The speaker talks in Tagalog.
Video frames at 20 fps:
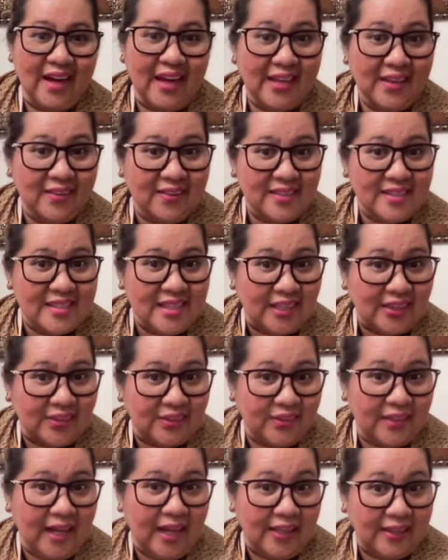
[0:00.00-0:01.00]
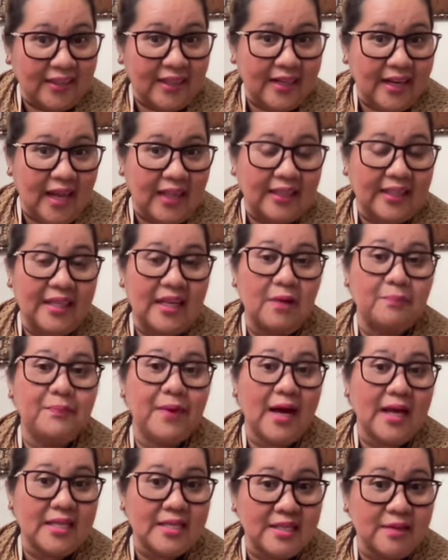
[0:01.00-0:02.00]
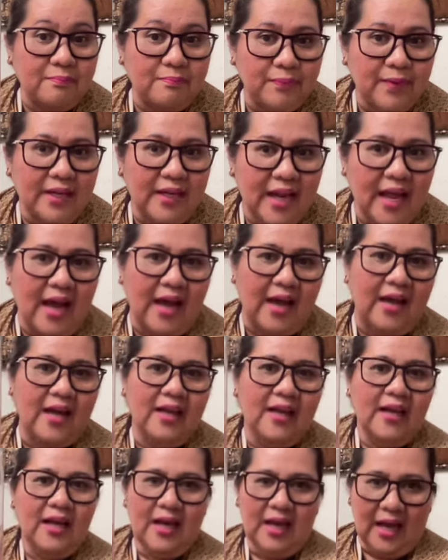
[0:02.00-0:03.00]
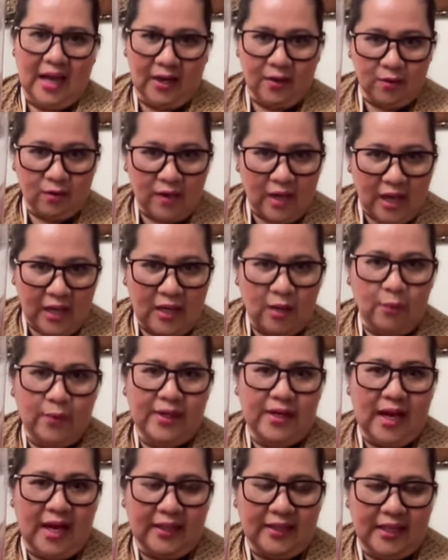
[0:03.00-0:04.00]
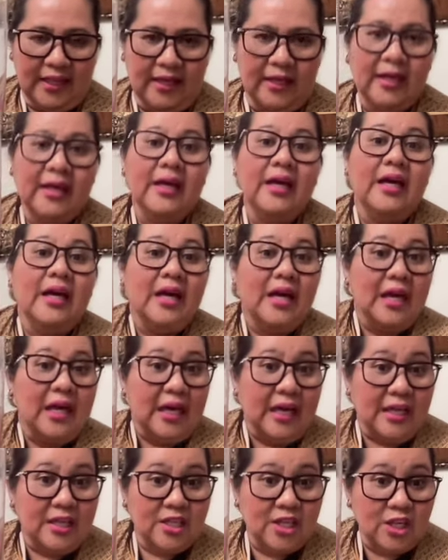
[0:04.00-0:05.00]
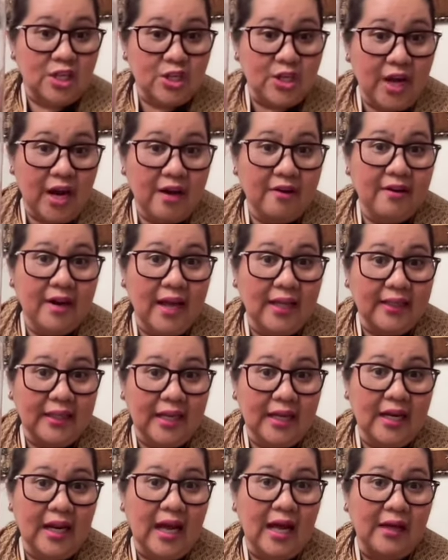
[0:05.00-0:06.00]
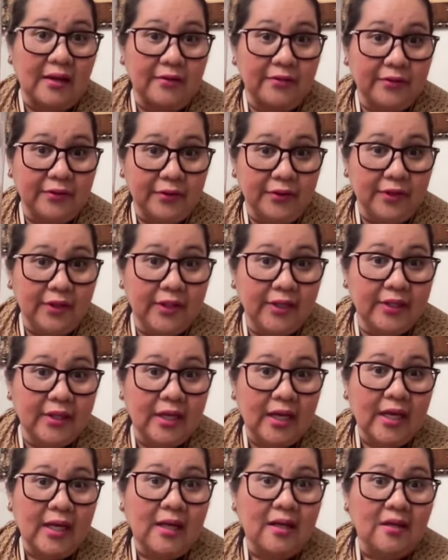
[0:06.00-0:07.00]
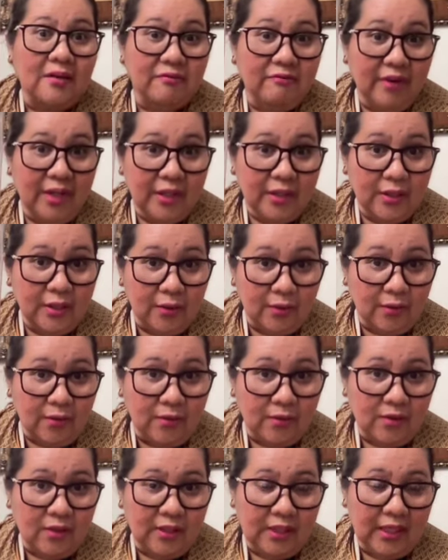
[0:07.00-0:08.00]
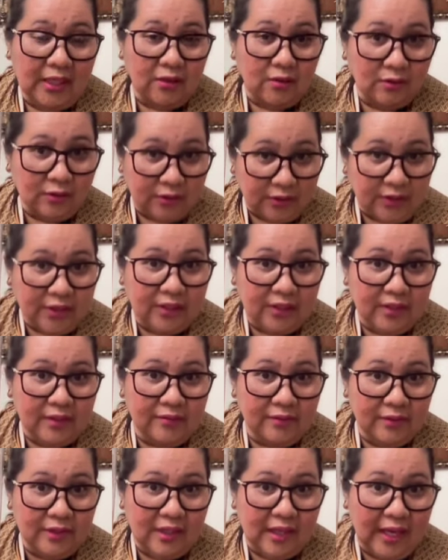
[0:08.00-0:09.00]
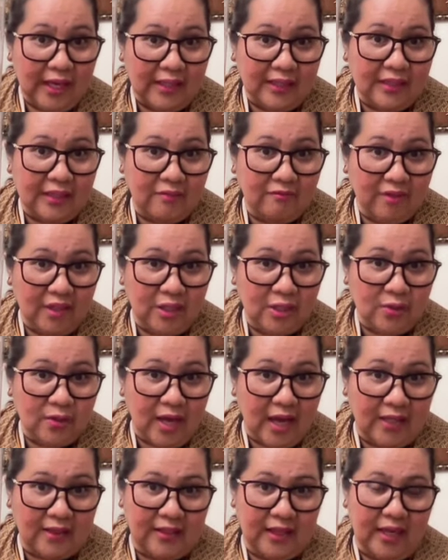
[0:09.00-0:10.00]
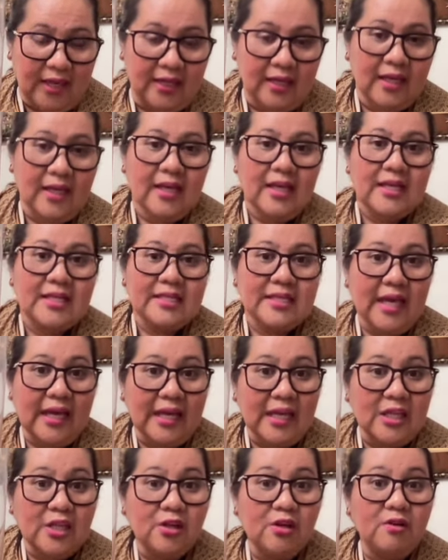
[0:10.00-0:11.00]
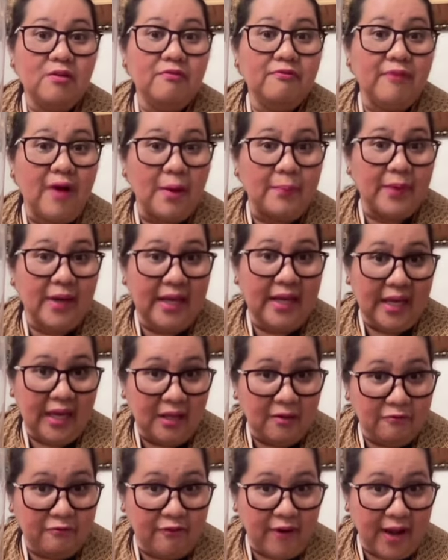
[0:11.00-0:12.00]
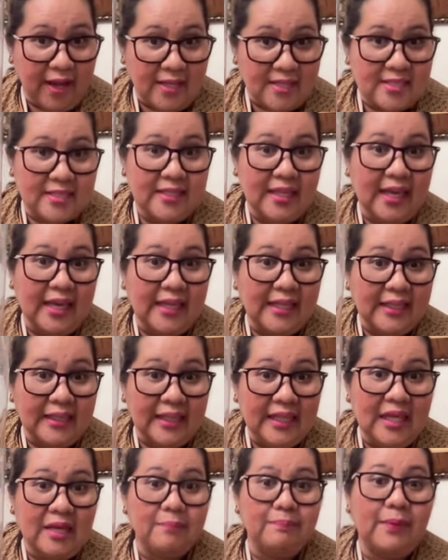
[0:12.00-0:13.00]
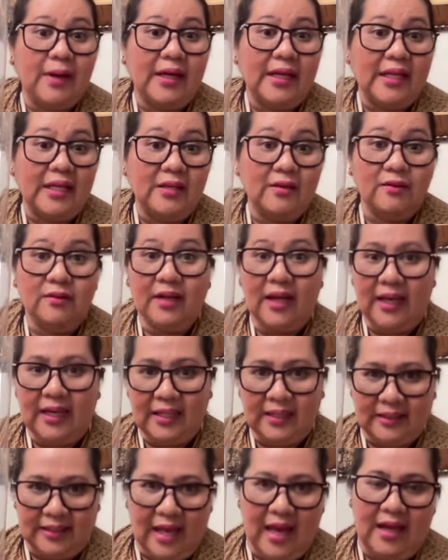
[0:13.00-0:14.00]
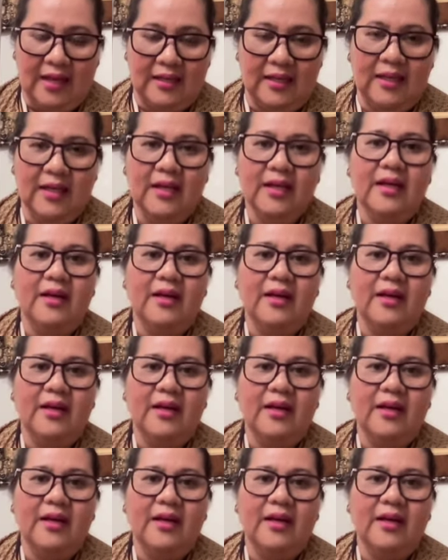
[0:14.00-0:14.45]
Ngayon, sa third entry natin, napakasimple lang. Anong gagawin natin? I-share natin ang third video, itong third entry video natin sa inyong family and friends na hindi pa ninyo na itag.